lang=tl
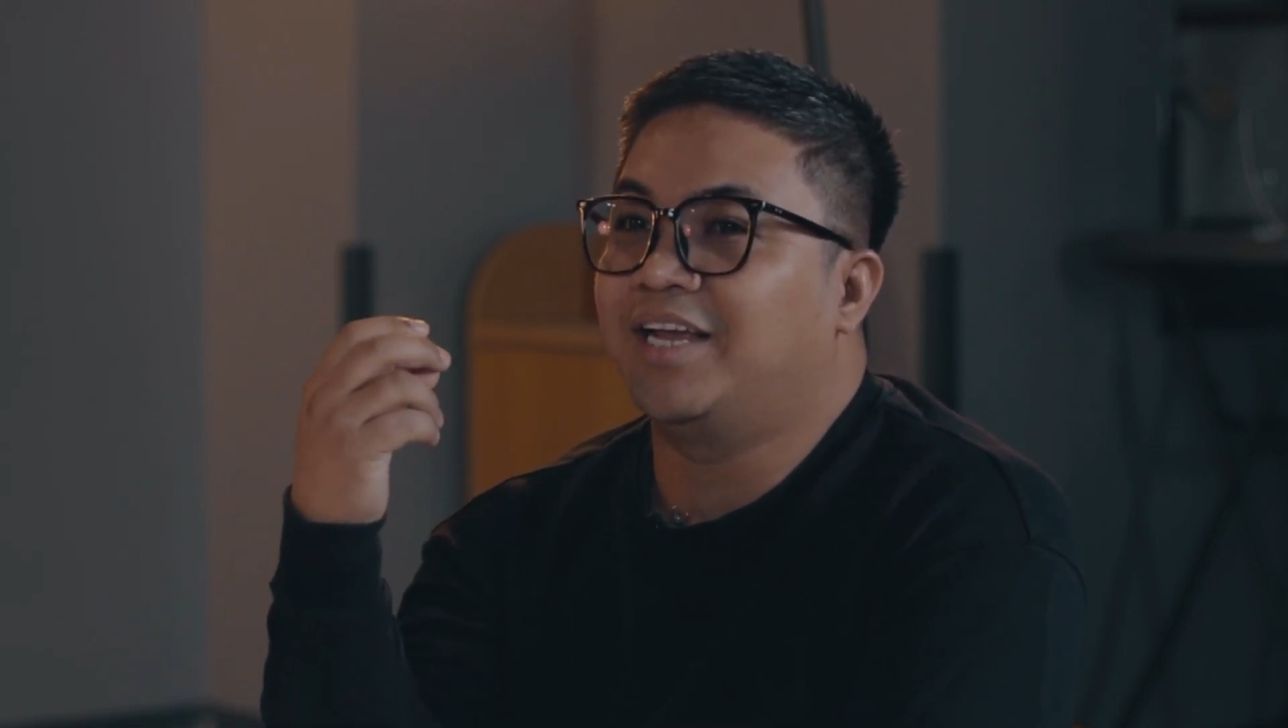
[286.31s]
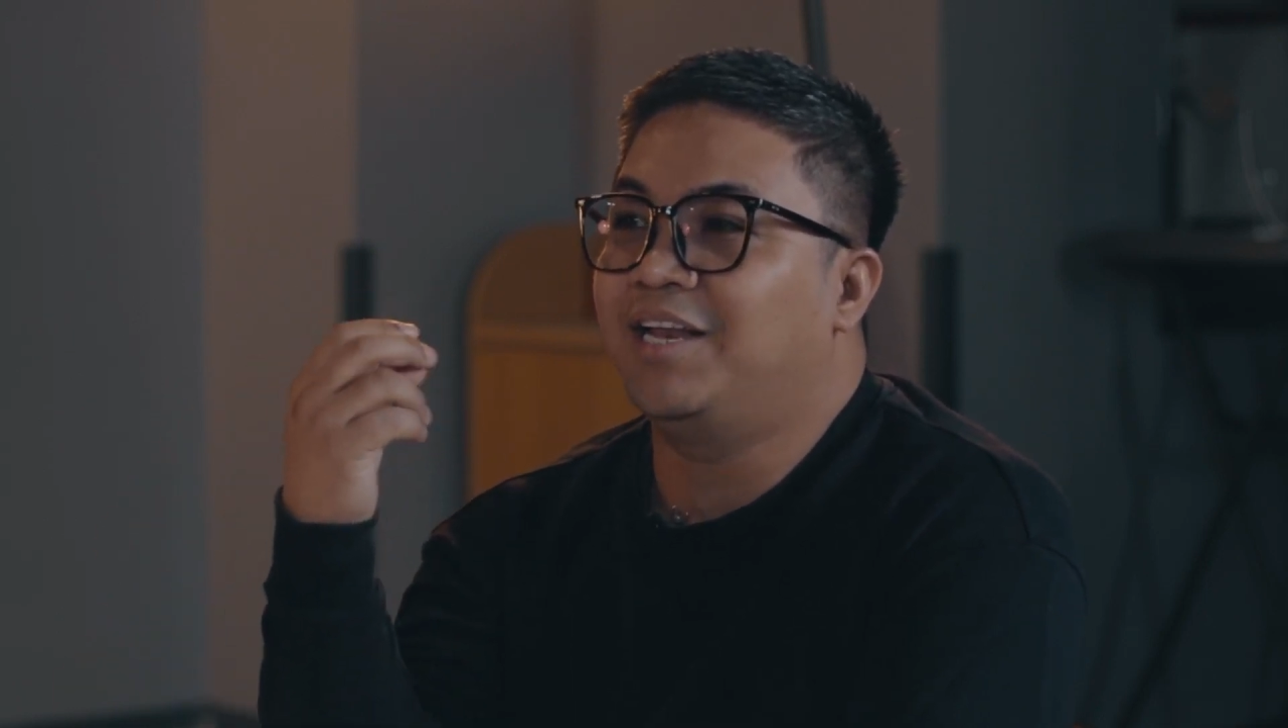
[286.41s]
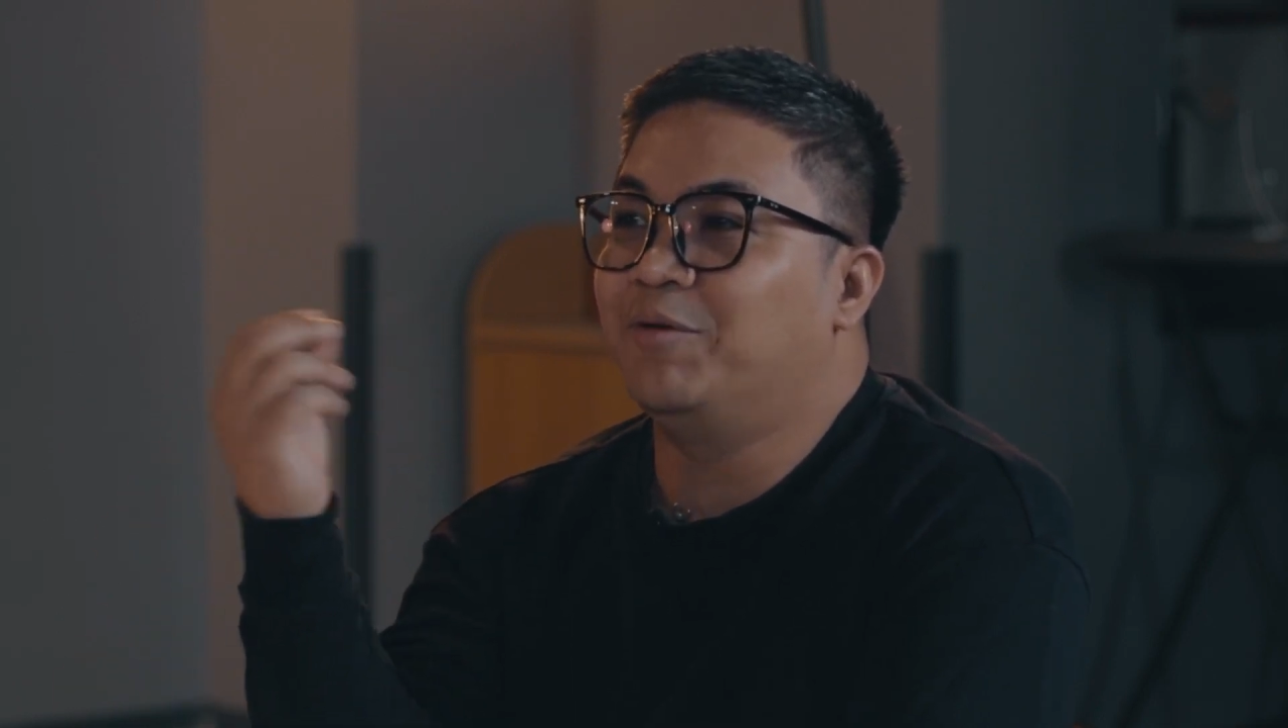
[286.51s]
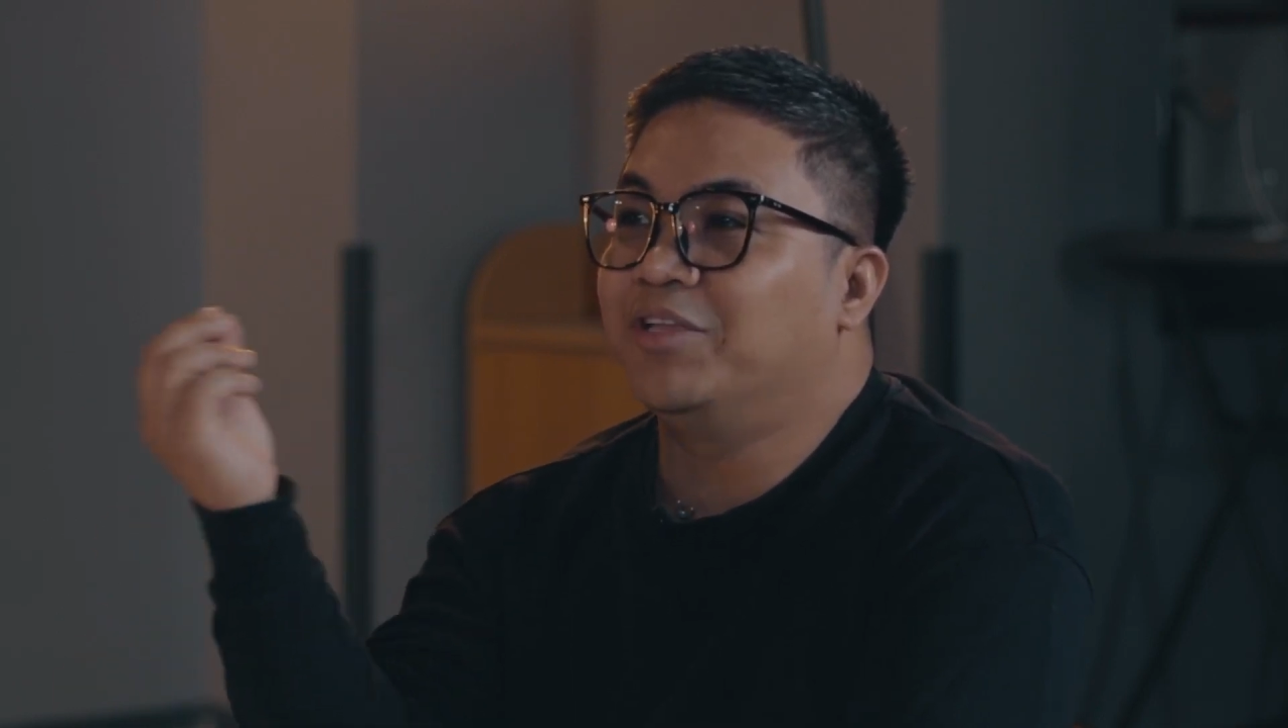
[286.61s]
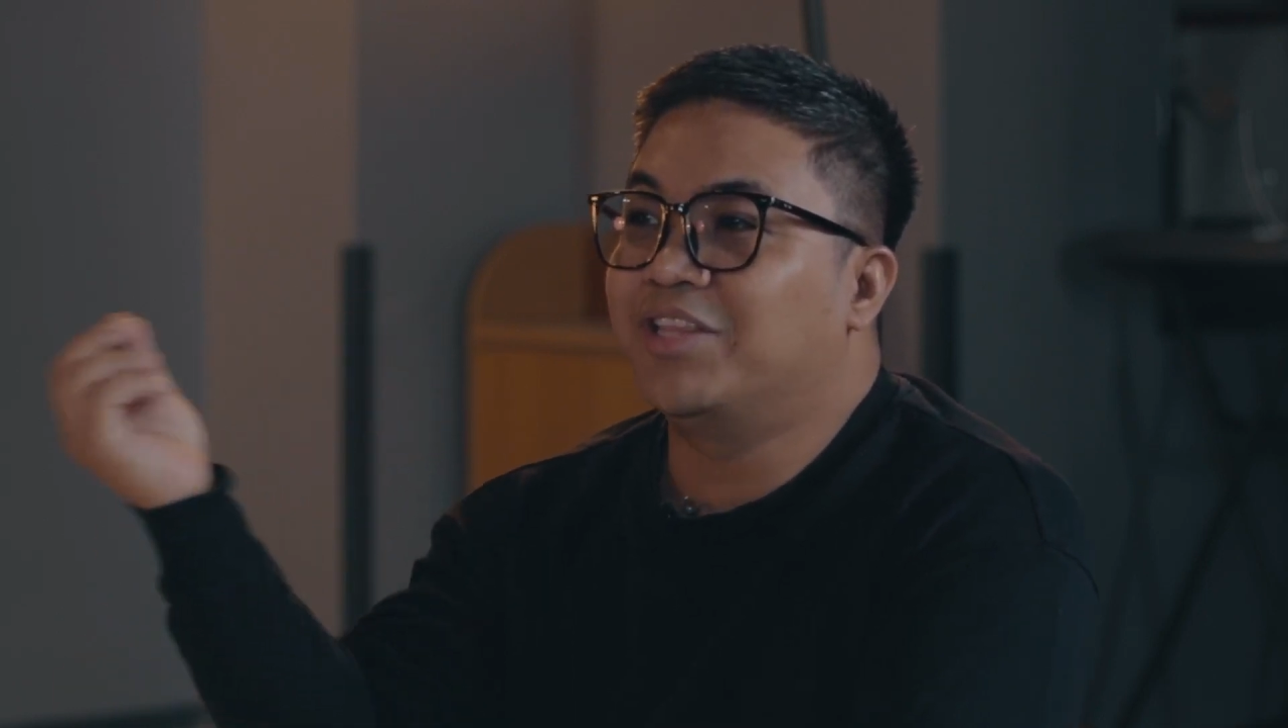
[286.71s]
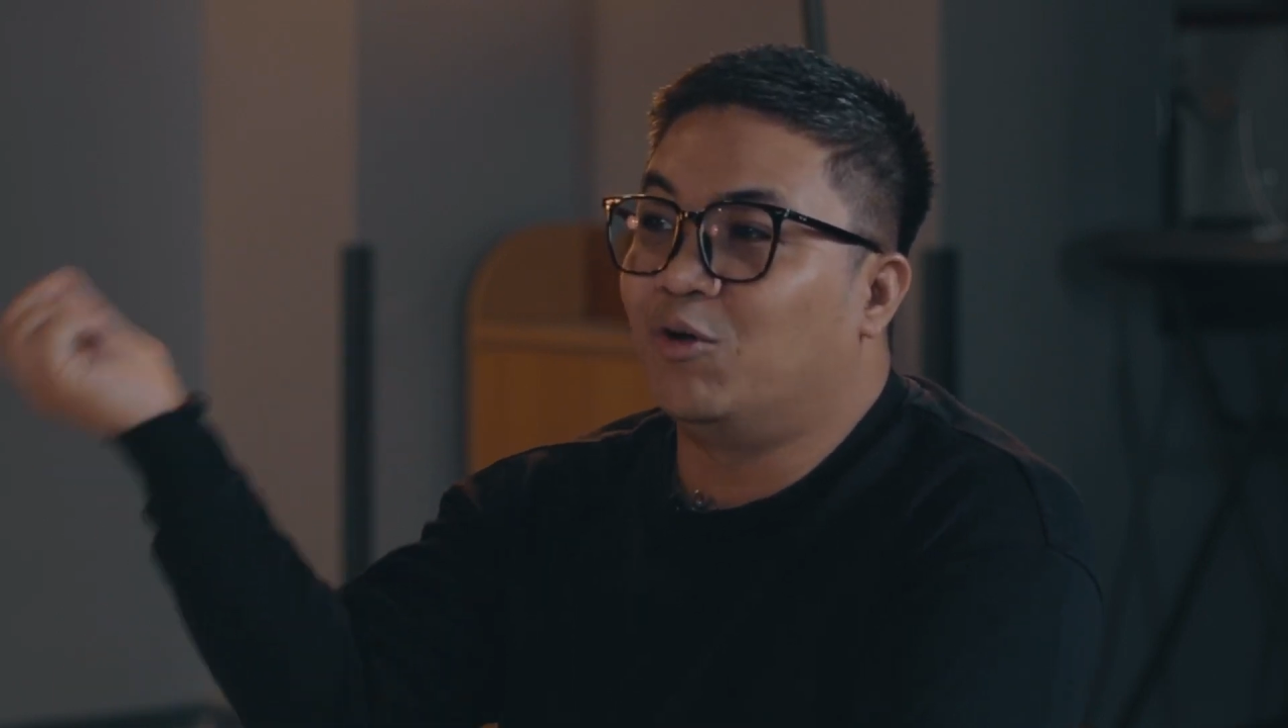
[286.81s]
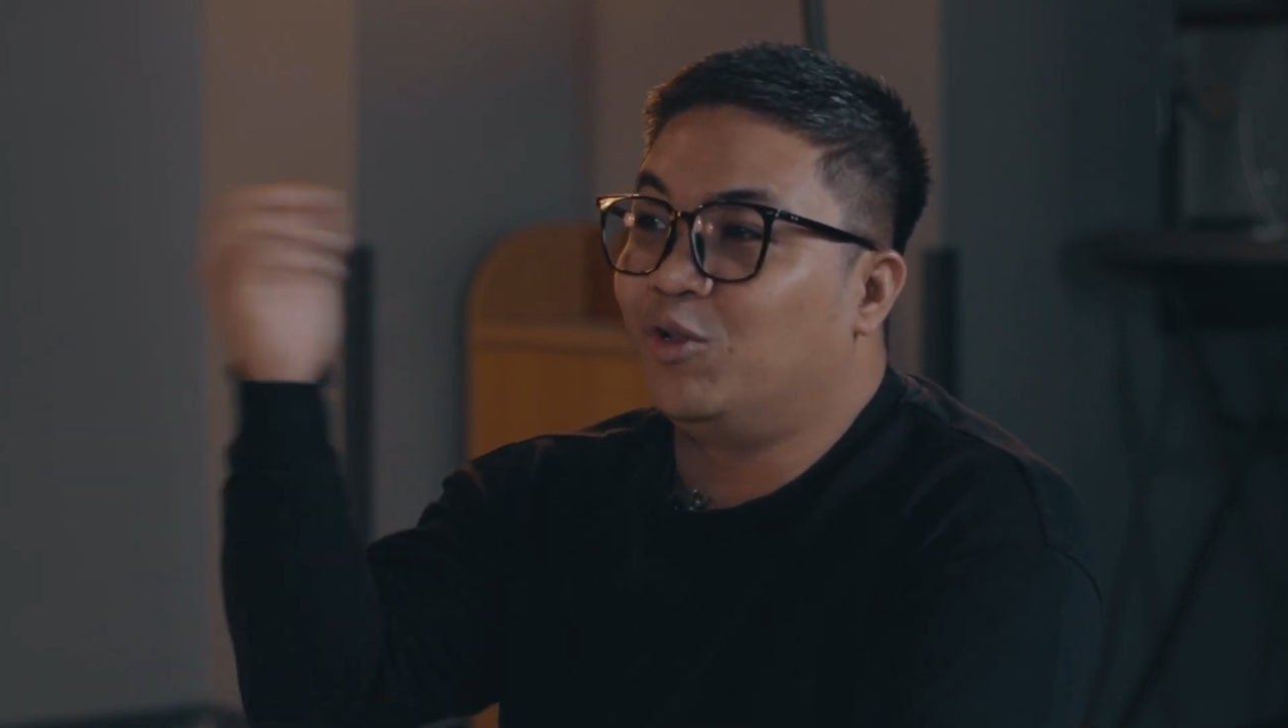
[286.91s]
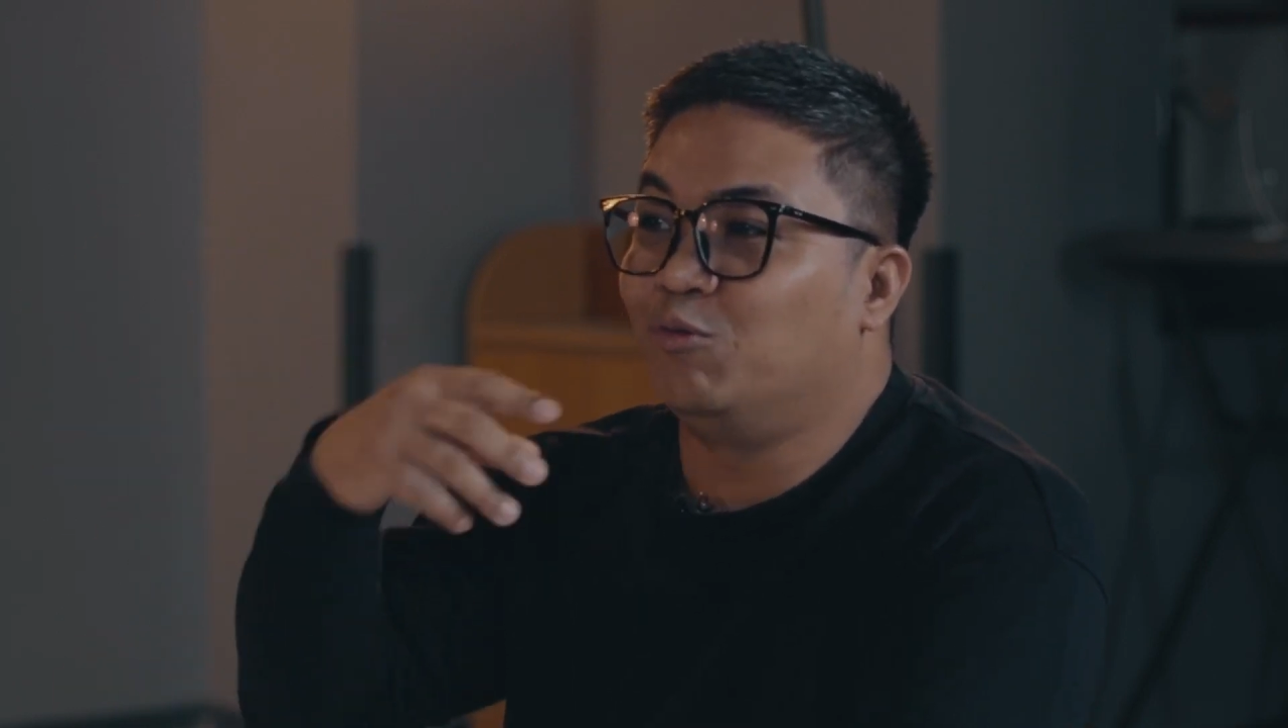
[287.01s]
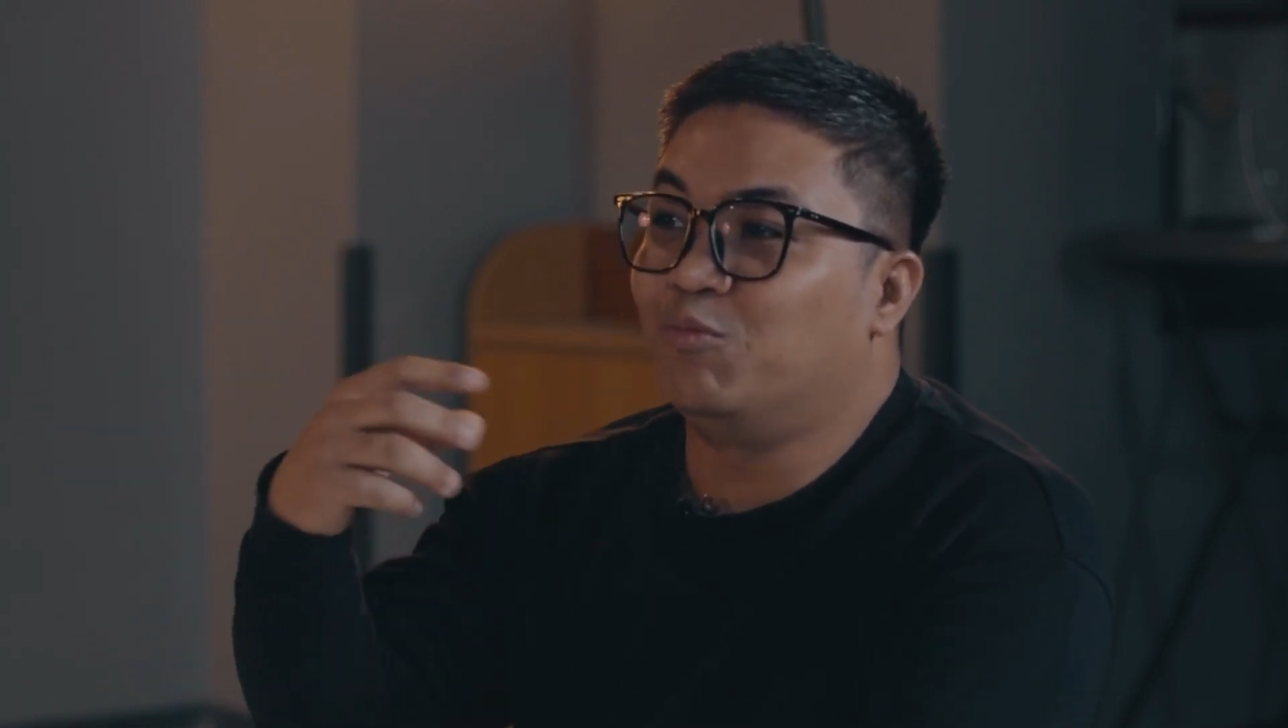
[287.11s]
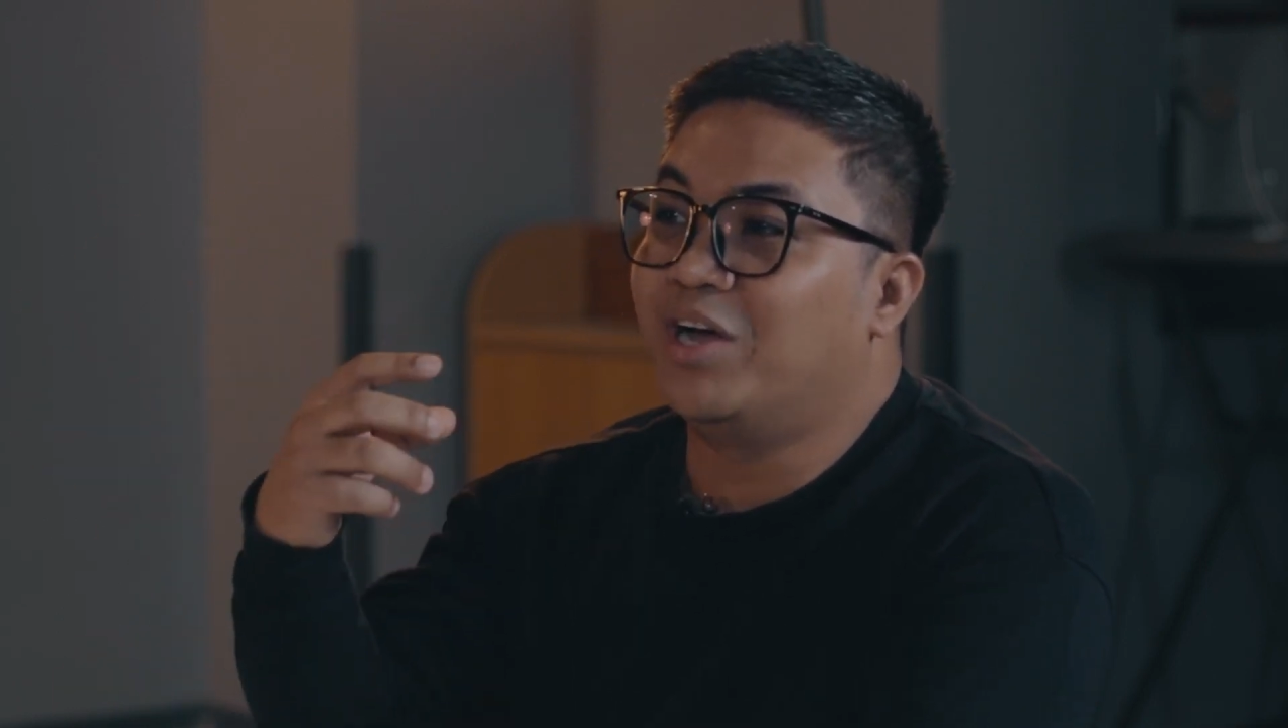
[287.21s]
alam mo yun, download